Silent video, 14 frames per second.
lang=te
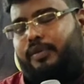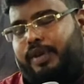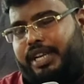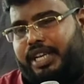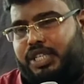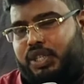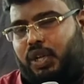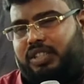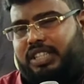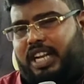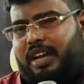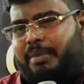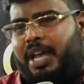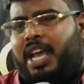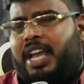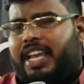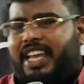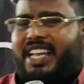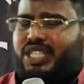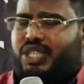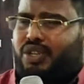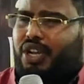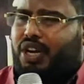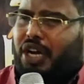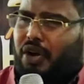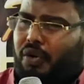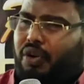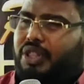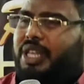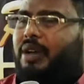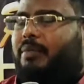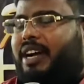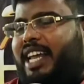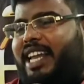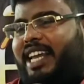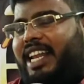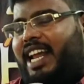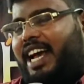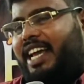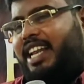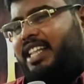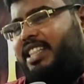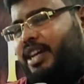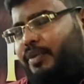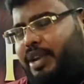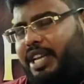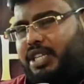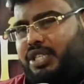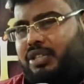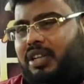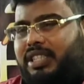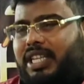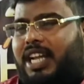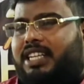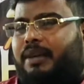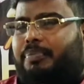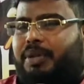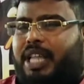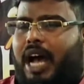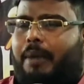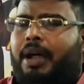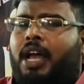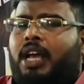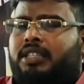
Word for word: దేవునికి స్తోత్రం ఏసు యొక్క హృదయం కలిగిన ఆయన దేవునికి స్తోత్రాలు చెప్పుదాం